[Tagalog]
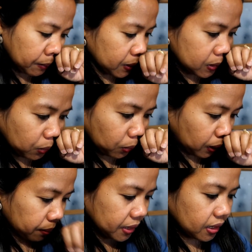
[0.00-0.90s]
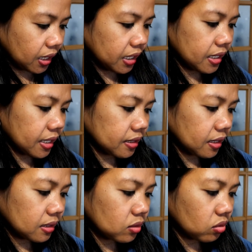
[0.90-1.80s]
na-miss ko ang pagkain
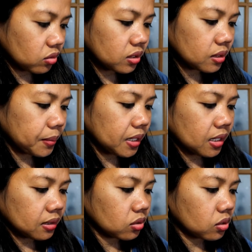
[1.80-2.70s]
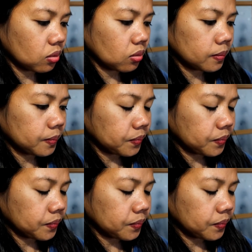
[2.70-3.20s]
natin doon sa Pinas so